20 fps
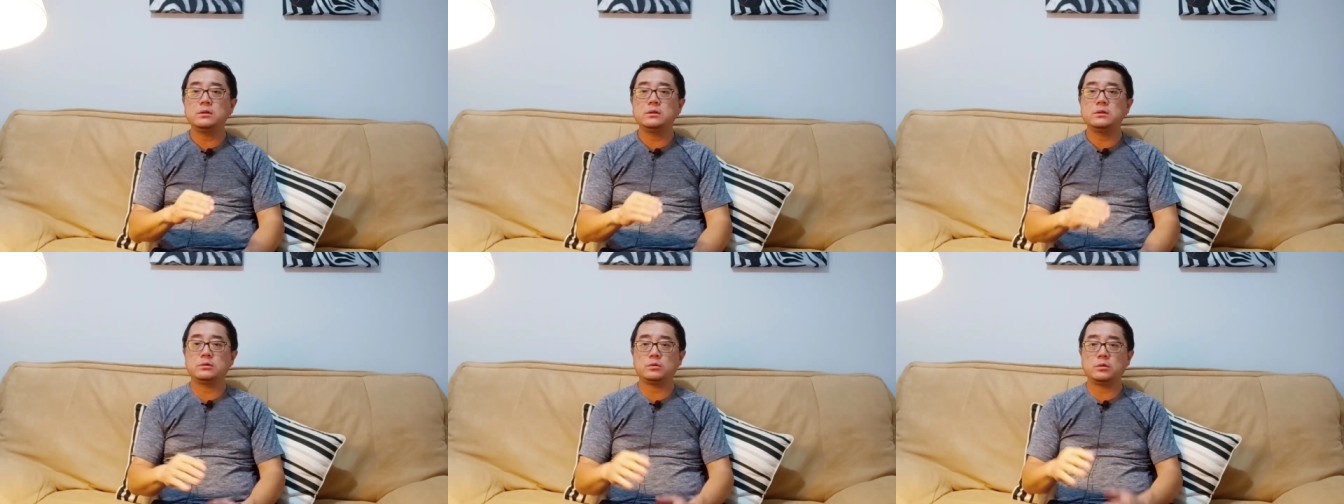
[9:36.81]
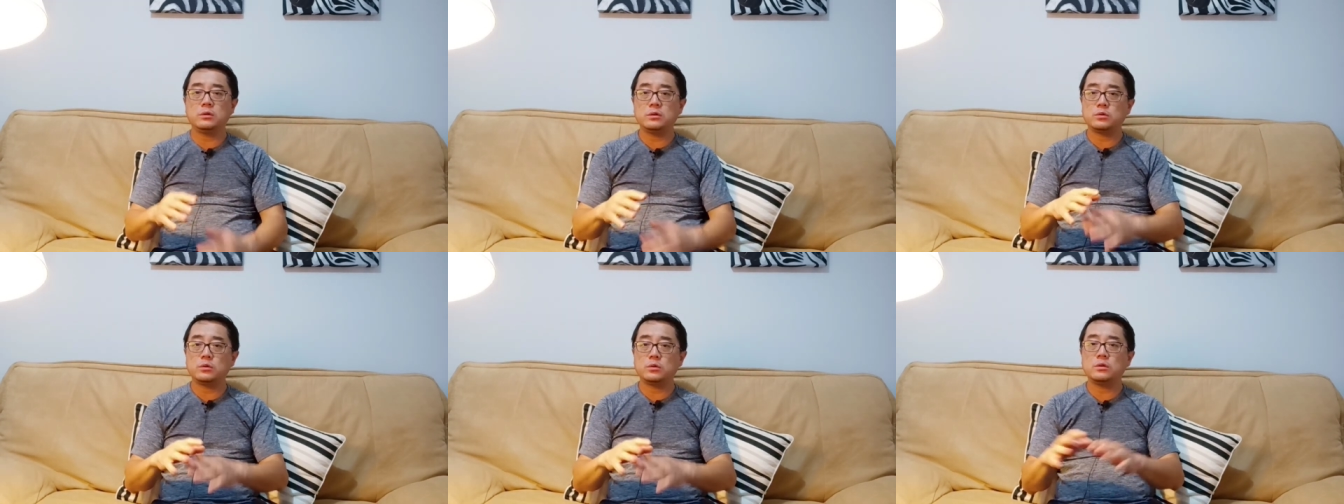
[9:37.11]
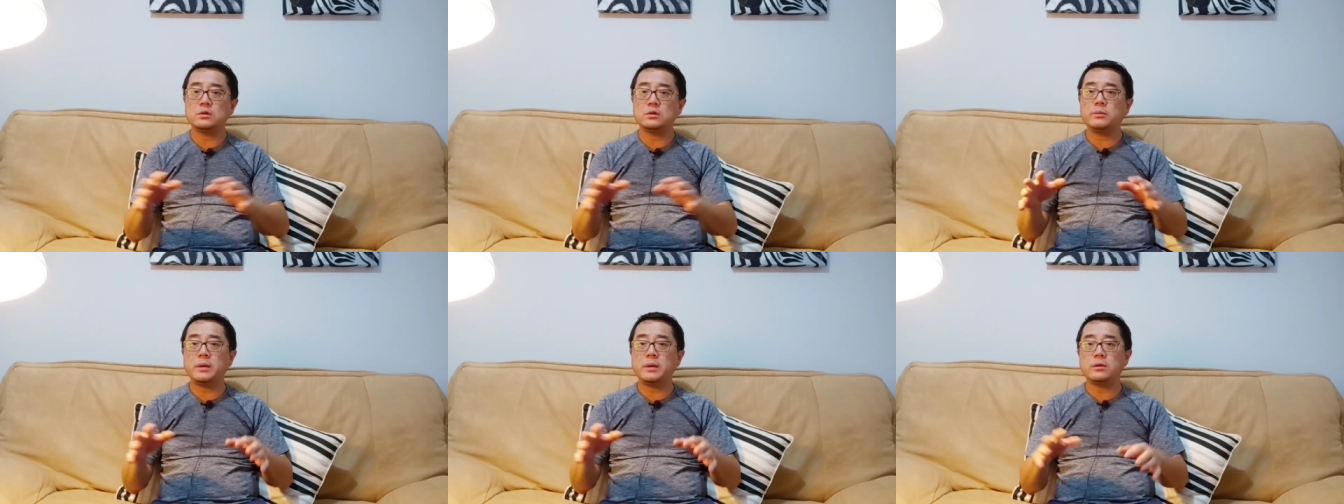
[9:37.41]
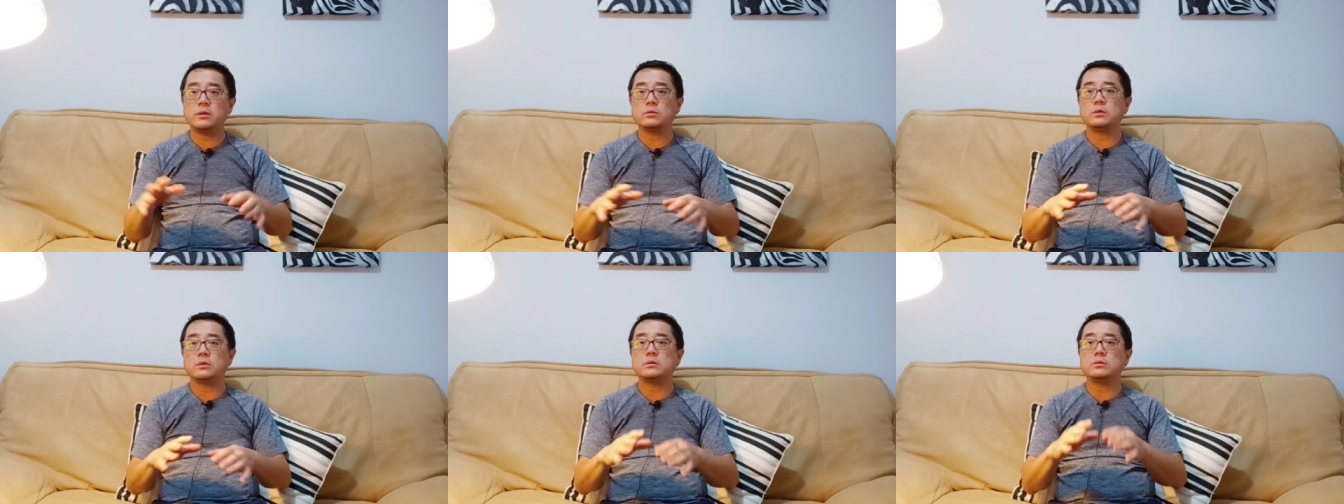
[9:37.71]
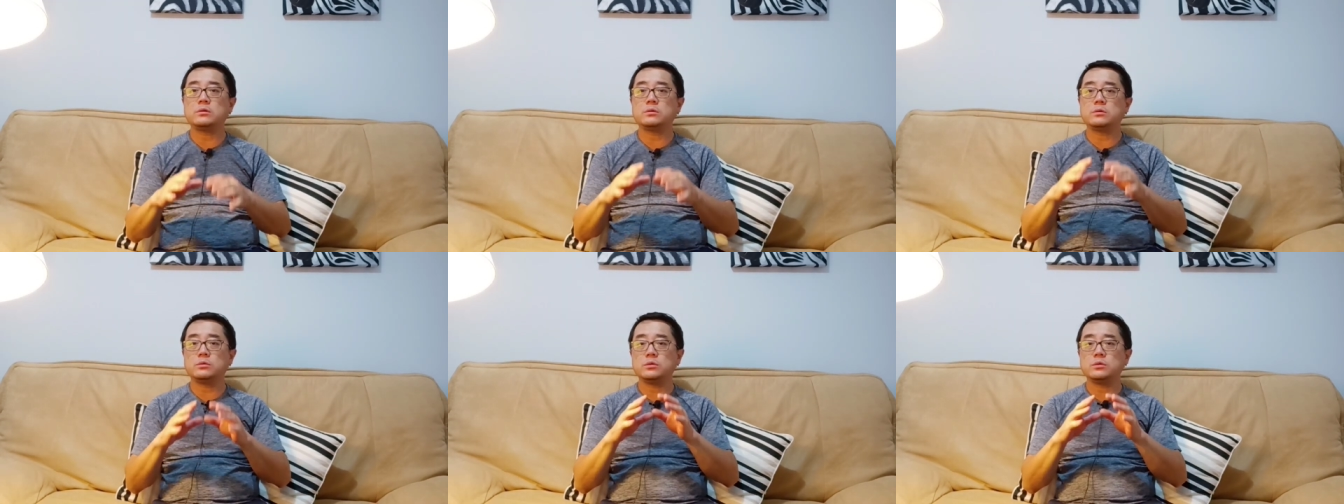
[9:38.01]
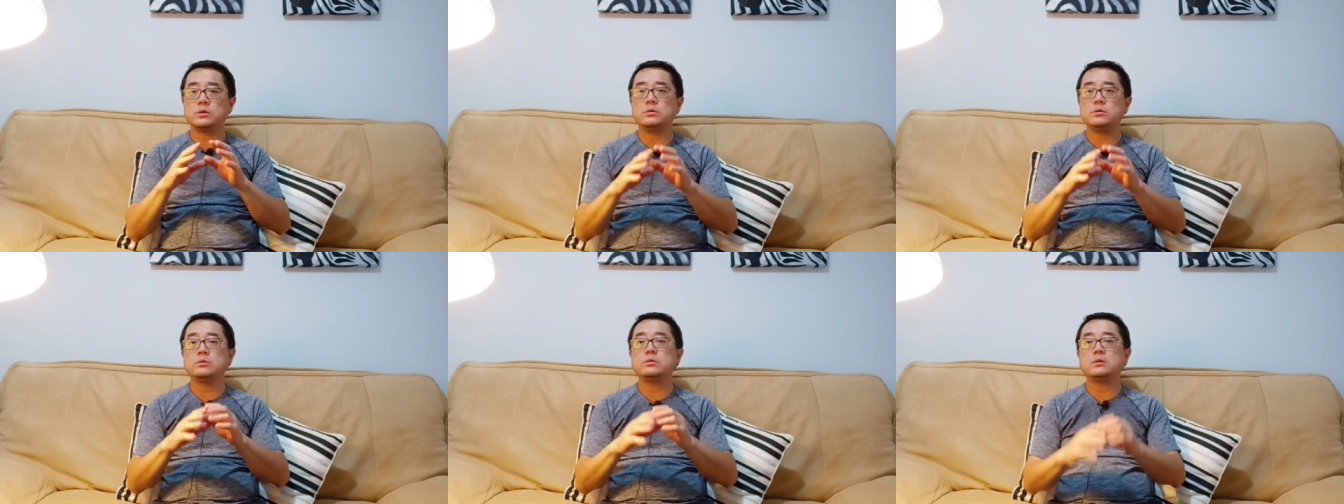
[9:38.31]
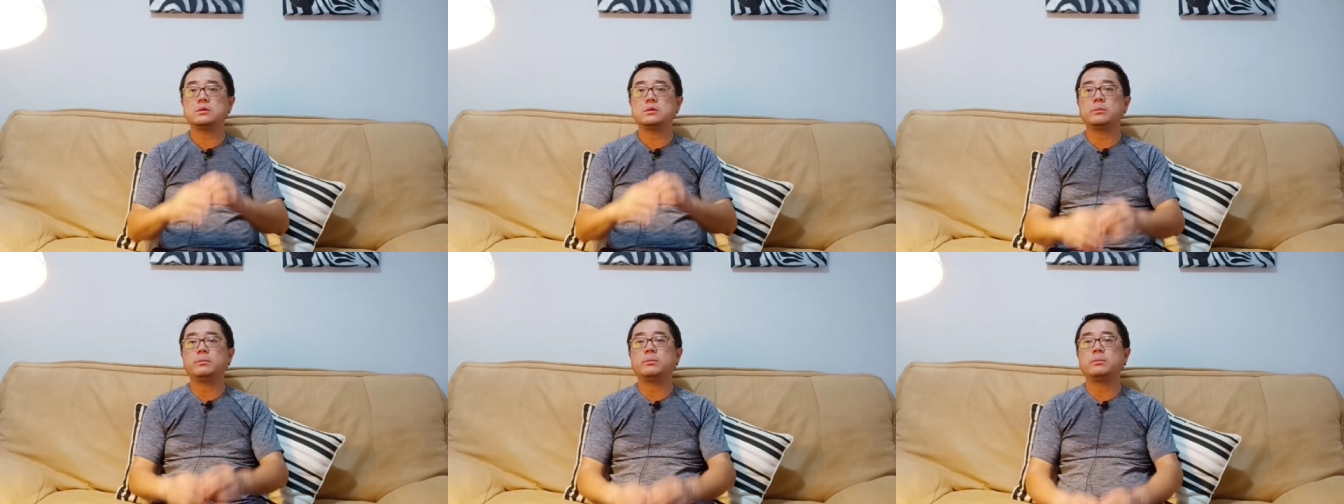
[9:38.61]
所以所有这变种当中毒性弱
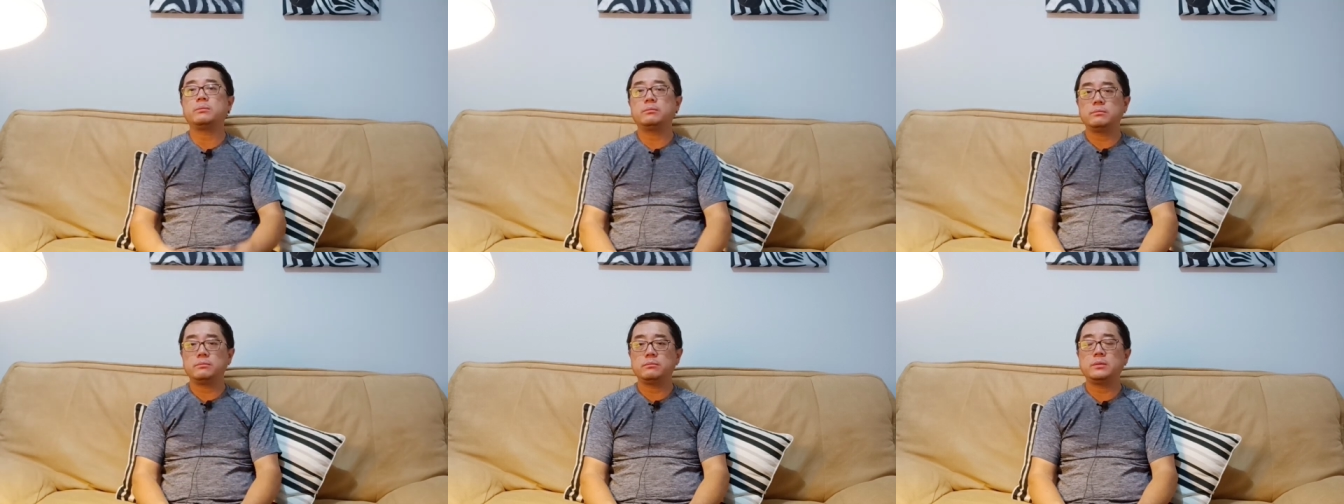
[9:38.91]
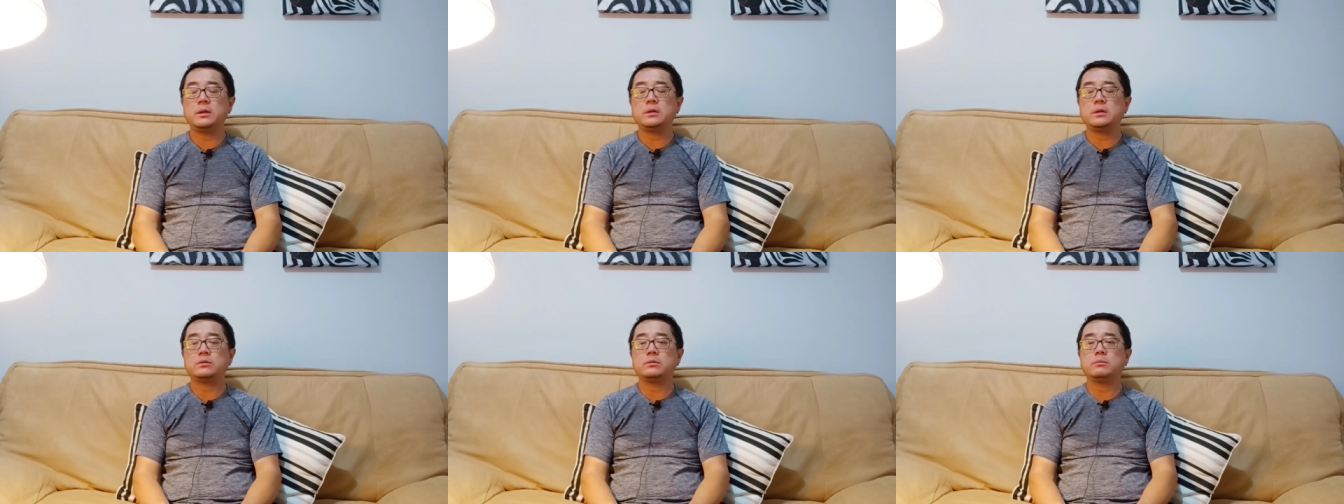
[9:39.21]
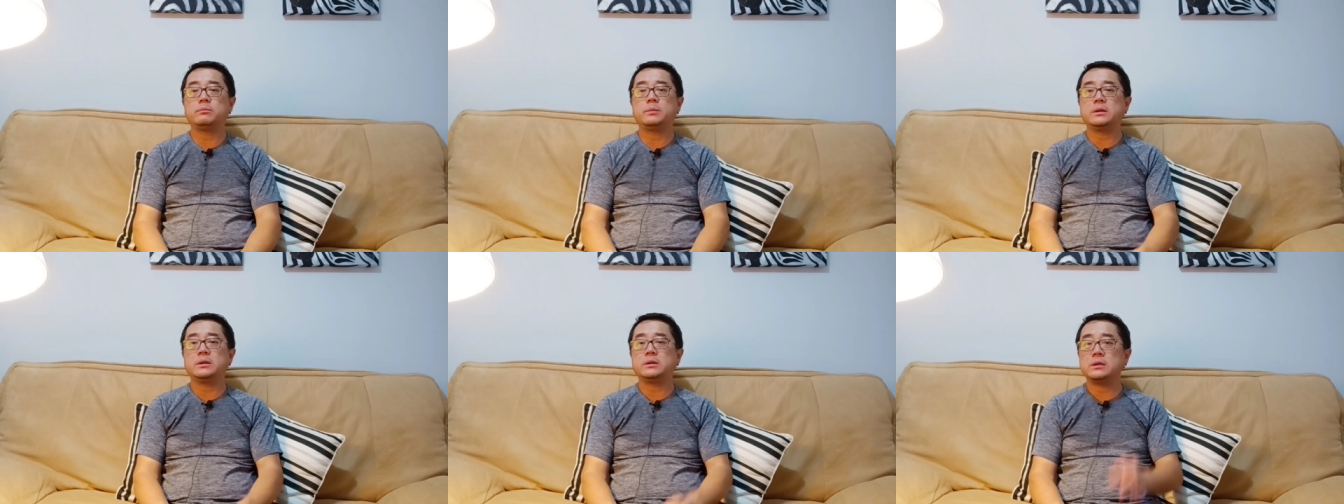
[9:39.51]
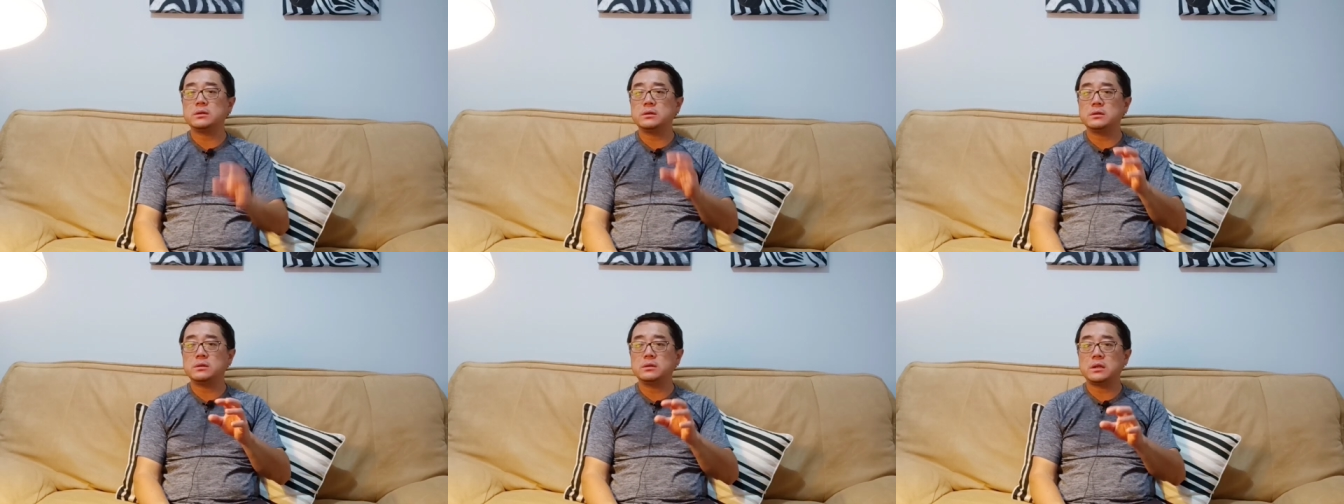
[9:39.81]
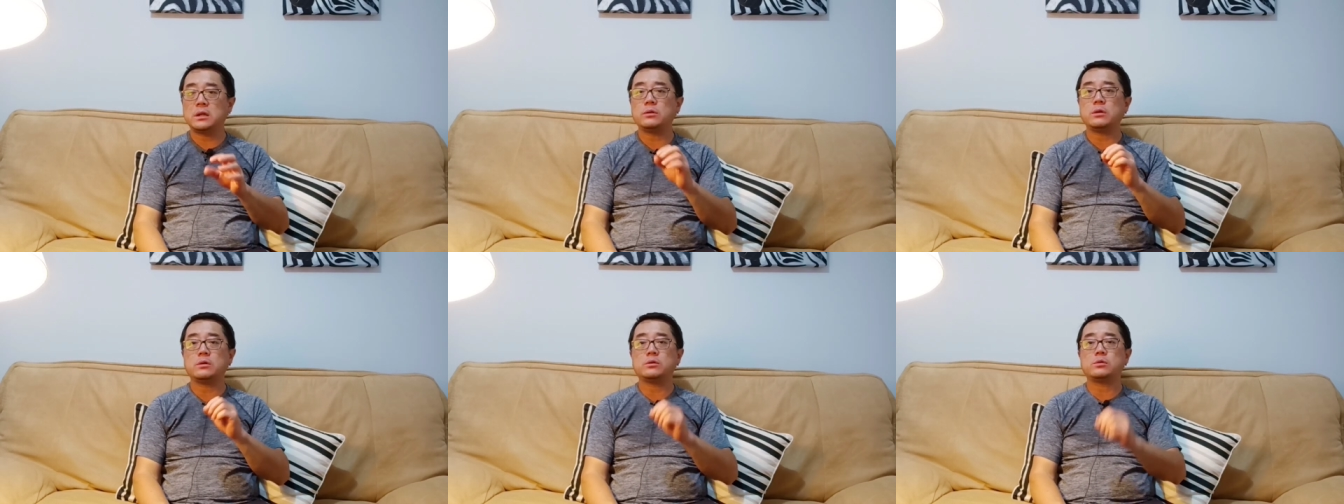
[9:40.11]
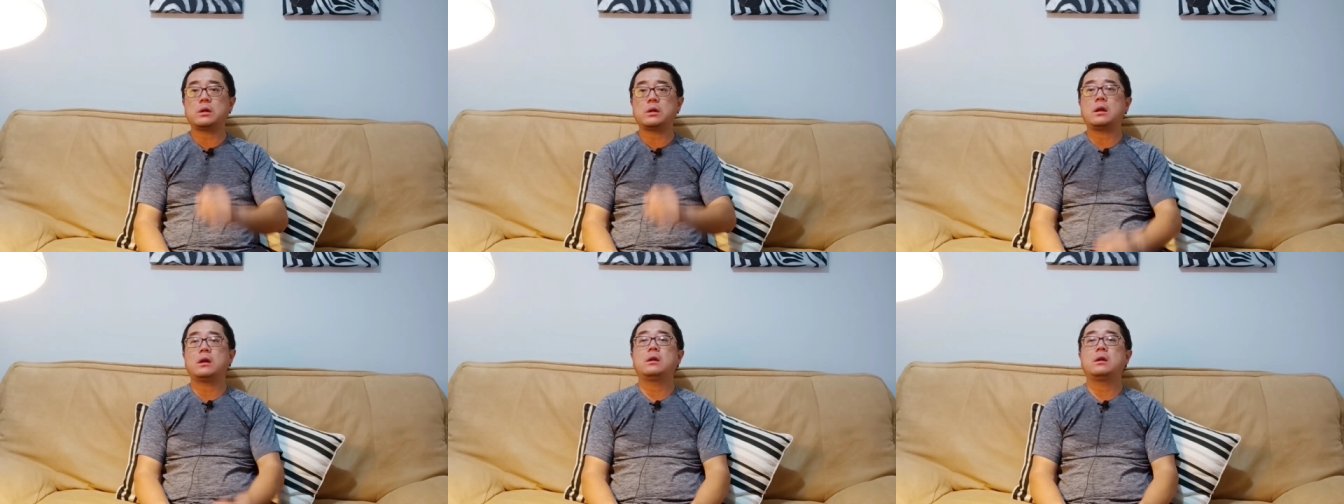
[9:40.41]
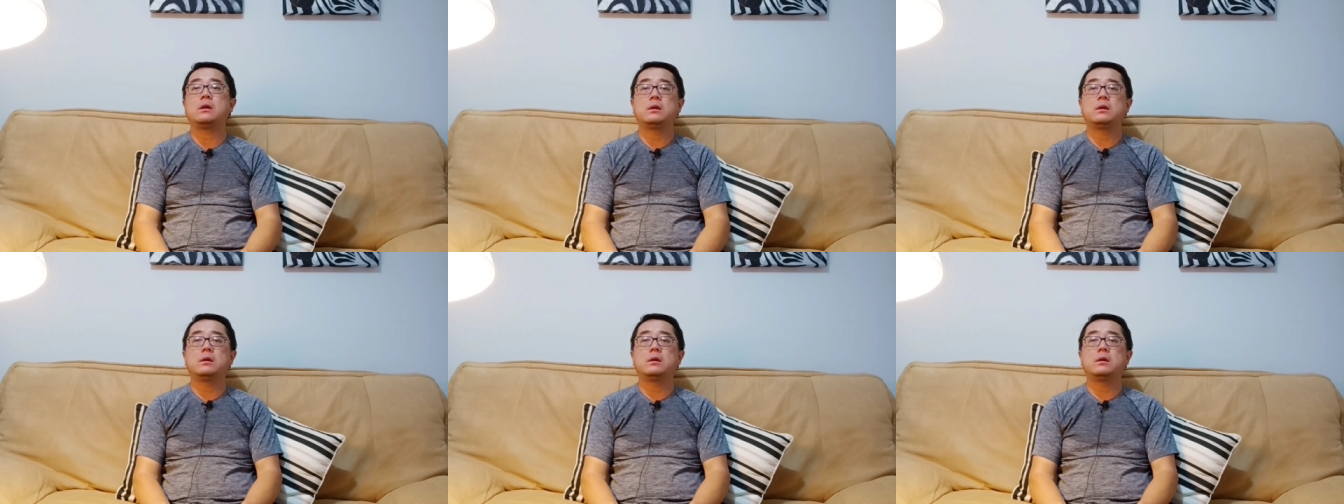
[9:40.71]
的变种被人挑选出来了，